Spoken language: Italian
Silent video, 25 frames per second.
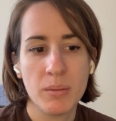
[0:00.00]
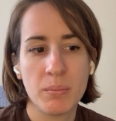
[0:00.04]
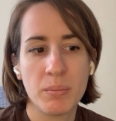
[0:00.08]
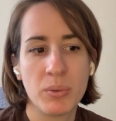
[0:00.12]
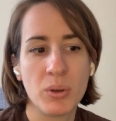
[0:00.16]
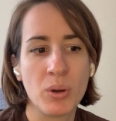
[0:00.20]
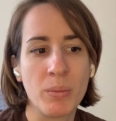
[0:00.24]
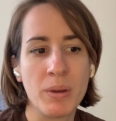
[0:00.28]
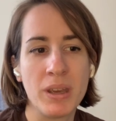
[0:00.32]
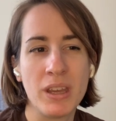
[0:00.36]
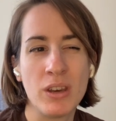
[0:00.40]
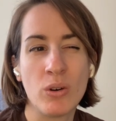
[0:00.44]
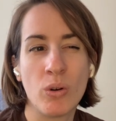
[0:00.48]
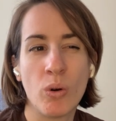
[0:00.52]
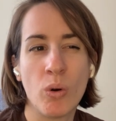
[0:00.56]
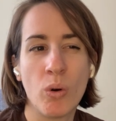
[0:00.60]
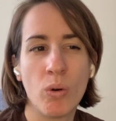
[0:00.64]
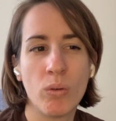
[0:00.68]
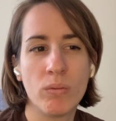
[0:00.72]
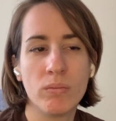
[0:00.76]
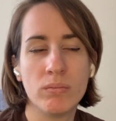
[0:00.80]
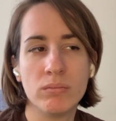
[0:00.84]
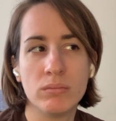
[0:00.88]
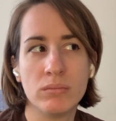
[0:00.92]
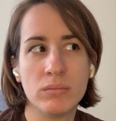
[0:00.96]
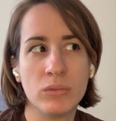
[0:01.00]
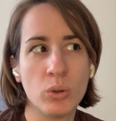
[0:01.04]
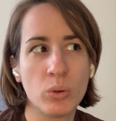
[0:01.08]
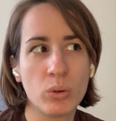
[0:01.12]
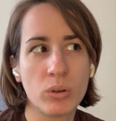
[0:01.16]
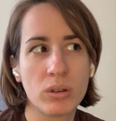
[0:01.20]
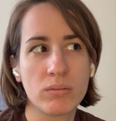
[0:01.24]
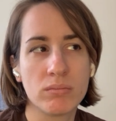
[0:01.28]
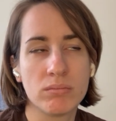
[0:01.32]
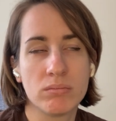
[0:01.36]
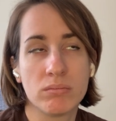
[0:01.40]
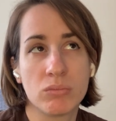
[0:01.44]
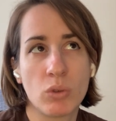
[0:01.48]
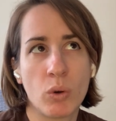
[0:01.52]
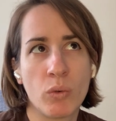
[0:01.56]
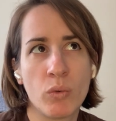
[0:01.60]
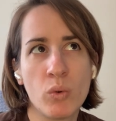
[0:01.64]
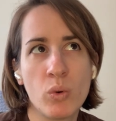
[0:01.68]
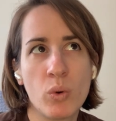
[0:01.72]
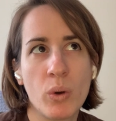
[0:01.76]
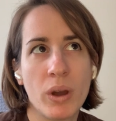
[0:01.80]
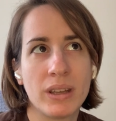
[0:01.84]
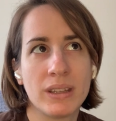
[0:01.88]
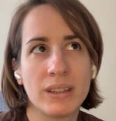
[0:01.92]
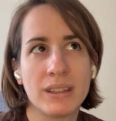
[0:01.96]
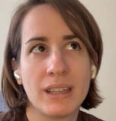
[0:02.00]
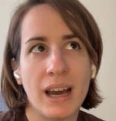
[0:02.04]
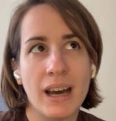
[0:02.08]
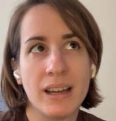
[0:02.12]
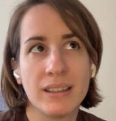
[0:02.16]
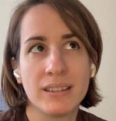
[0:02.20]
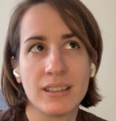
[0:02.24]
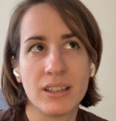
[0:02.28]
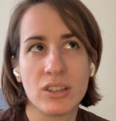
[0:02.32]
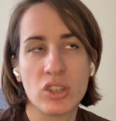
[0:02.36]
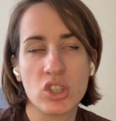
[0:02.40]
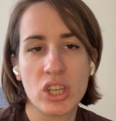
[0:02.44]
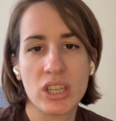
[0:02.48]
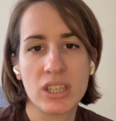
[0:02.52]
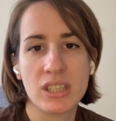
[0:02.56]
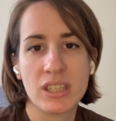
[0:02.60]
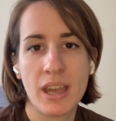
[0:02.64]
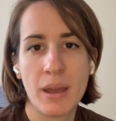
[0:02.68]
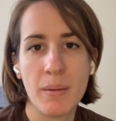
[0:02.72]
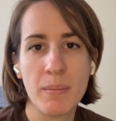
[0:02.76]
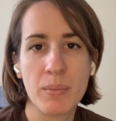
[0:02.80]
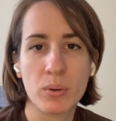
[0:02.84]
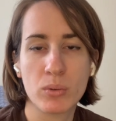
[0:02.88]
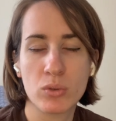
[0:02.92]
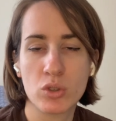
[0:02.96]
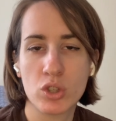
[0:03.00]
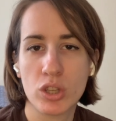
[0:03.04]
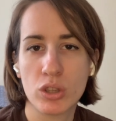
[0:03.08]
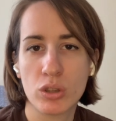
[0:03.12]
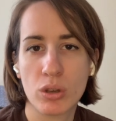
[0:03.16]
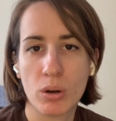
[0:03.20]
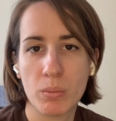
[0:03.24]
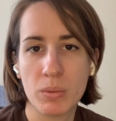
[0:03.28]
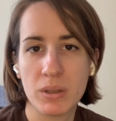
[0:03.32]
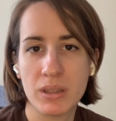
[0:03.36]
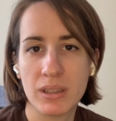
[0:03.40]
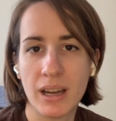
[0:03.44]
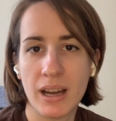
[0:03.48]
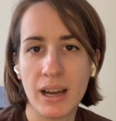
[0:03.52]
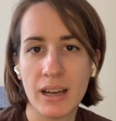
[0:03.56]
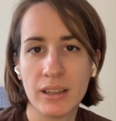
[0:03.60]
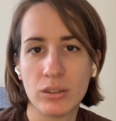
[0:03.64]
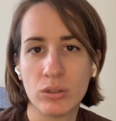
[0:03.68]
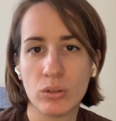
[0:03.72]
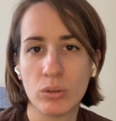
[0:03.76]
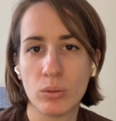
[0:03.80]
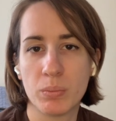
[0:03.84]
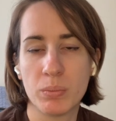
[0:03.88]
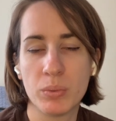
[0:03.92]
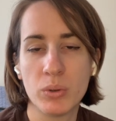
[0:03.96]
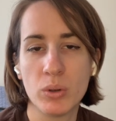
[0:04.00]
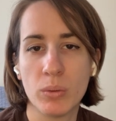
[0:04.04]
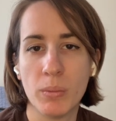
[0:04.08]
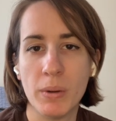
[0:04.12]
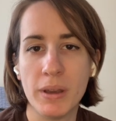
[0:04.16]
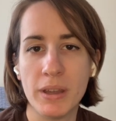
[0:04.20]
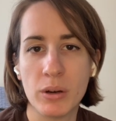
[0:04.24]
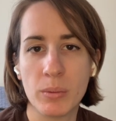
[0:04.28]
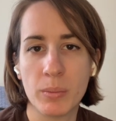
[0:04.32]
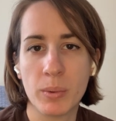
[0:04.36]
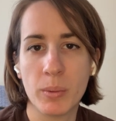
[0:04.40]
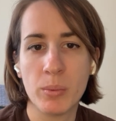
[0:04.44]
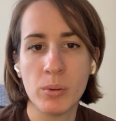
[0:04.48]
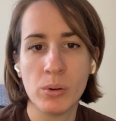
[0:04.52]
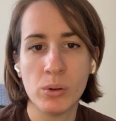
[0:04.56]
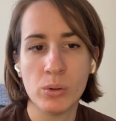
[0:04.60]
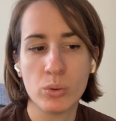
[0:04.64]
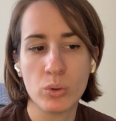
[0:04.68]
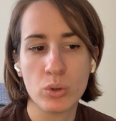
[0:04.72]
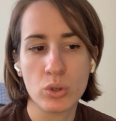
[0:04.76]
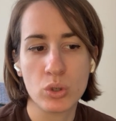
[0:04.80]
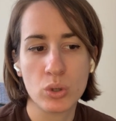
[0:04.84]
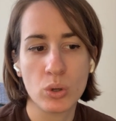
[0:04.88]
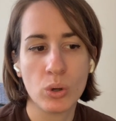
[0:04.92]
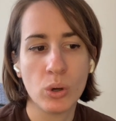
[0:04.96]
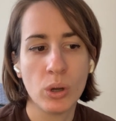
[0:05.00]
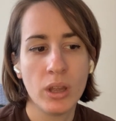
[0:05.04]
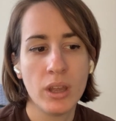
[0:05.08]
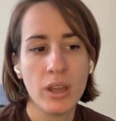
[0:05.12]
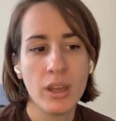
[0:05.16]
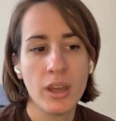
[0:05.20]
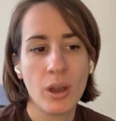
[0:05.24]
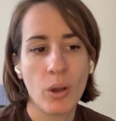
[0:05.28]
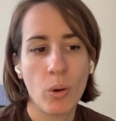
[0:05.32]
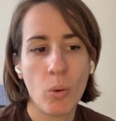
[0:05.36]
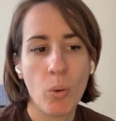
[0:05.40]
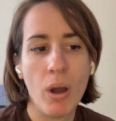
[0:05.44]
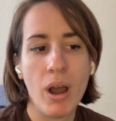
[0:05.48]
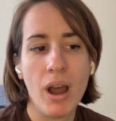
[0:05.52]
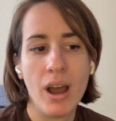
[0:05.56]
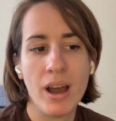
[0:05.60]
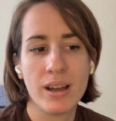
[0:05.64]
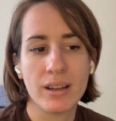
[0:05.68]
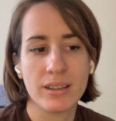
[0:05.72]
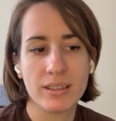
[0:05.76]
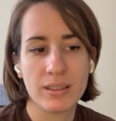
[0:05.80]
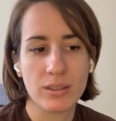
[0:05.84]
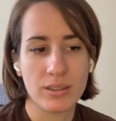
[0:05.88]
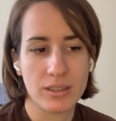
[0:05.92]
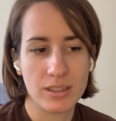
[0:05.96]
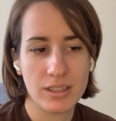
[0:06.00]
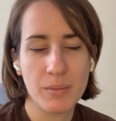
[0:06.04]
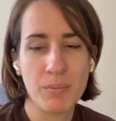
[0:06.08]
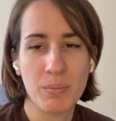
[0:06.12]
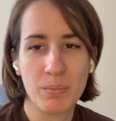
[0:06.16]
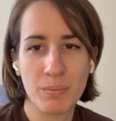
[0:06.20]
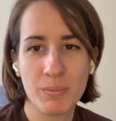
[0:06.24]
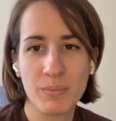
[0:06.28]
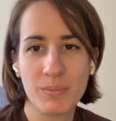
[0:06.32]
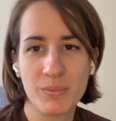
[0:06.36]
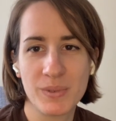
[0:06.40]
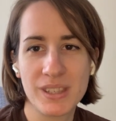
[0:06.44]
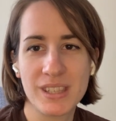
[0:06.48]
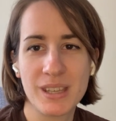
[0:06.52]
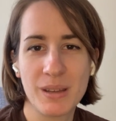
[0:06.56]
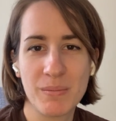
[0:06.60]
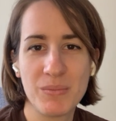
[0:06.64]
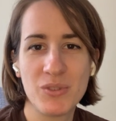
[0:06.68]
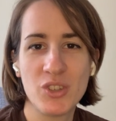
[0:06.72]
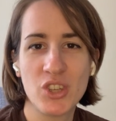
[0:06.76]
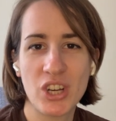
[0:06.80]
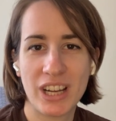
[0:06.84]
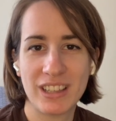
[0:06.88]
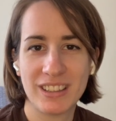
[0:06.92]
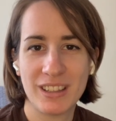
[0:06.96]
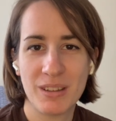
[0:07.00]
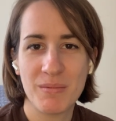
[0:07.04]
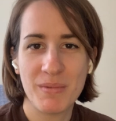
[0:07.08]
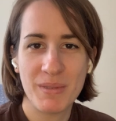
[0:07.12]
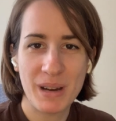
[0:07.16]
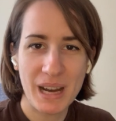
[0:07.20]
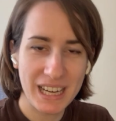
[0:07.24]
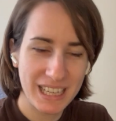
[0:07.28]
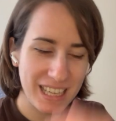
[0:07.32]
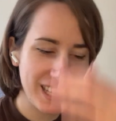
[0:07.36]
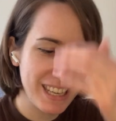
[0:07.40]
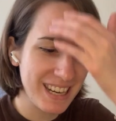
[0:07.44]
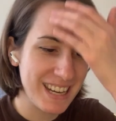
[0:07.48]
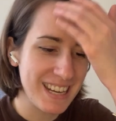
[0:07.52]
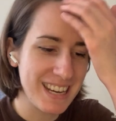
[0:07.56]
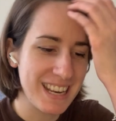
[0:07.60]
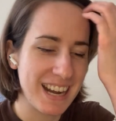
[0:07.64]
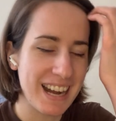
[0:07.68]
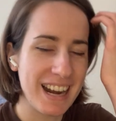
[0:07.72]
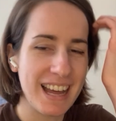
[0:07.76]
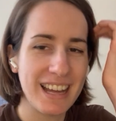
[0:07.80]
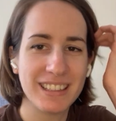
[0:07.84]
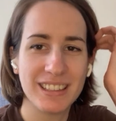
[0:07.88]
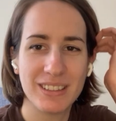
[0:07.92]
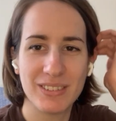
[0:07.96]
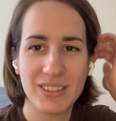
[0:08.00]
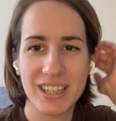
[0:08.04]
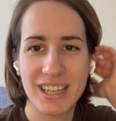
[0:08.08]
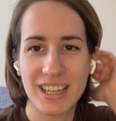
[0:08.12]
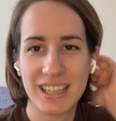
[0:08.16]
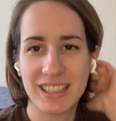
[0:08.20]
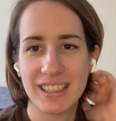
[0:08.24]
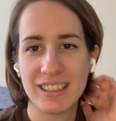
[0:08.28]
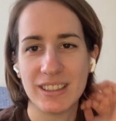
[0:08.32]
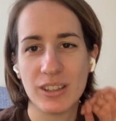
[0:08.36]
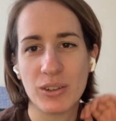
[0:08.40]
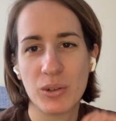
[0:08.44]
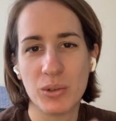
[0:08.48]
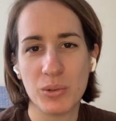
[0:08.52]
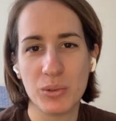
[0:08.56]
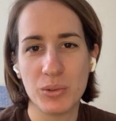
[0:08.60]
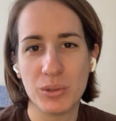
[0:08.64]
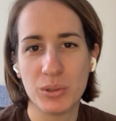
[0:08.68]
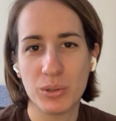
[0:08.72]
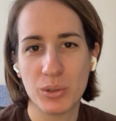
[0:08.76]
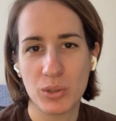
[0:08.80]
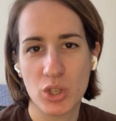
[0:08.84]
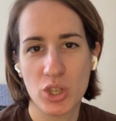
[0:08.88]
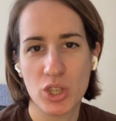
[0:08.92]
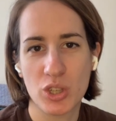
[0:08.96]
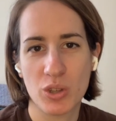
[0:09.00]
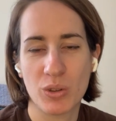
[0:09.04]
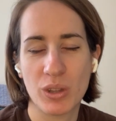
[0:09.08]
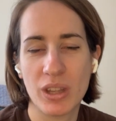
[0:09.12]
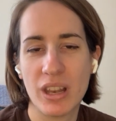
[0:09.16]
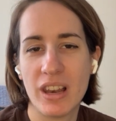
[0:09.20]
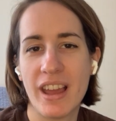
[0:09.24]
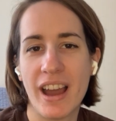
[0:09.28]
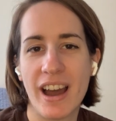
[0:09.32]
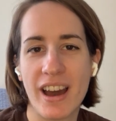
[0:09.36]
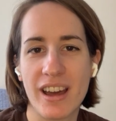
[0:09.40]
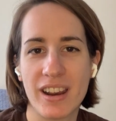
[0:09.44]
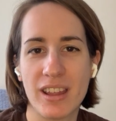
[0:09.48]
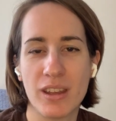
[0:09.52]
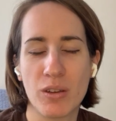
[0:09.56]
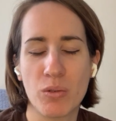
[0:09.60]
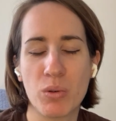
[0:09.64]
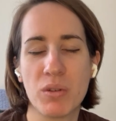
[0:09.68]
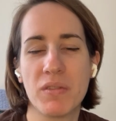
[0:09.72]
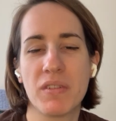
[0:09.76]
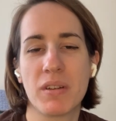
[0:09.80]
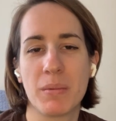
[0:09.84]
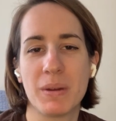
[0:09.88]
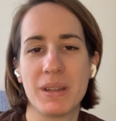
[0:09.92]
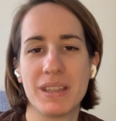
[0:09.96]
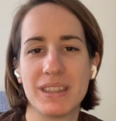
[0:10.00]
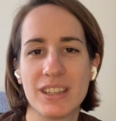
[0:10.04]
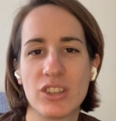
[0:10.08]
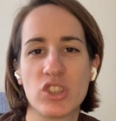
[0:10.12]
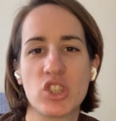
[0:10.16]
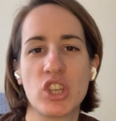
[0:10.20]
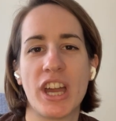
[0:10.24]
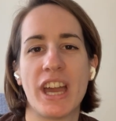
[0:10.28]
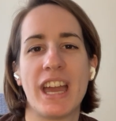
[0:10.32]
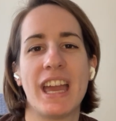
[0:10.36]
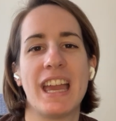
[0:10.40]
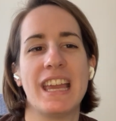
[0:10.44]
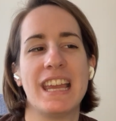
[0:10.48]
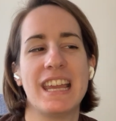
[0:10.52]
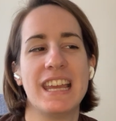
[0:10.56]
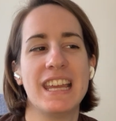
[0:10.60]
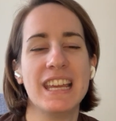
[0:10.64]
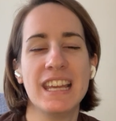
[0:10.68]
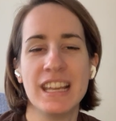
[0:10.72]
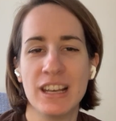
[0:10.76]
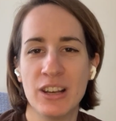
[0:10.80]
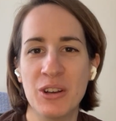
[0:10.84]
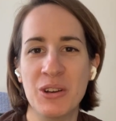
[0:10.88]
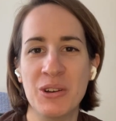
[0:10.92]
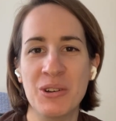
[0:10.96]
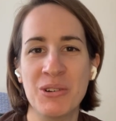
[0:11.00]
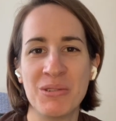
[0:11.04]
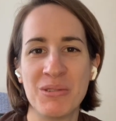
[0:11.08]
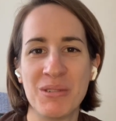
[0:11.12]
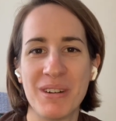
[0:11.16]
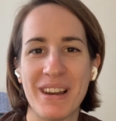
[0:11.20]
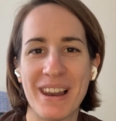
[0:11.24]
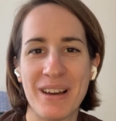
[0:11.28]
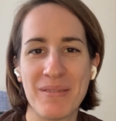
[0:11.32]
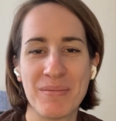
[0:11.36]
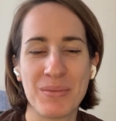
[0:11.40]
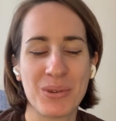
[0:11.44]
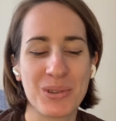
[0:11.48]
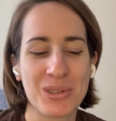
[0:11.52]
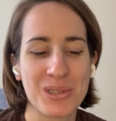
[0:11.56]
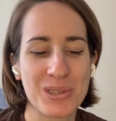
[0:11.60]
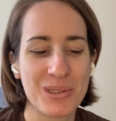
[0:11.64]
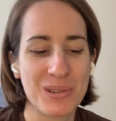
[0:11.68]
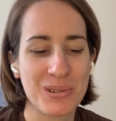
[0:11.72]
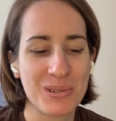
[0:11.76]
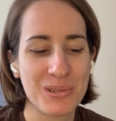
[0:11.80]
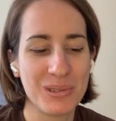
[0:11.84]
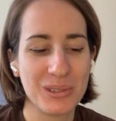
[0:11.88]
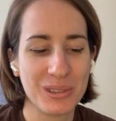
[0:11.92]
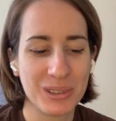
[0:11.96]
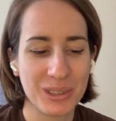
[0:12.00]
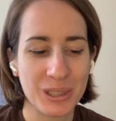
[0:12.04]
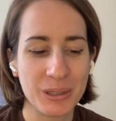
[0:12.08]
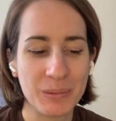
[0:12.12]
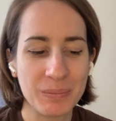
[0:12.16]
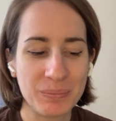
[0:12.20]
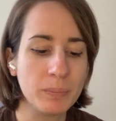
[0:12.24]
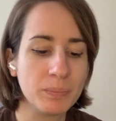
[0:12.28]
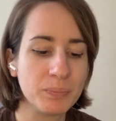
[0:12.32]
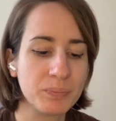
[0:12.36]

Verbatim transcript: più o meno non, ovunque andate c'è sempre un centro abitato più o meno popoloso, qua se, se girate in macchina in Irlanda ve ne rendete conto, ci sono delle aree in cui veramente c'è il nulla più assoluto.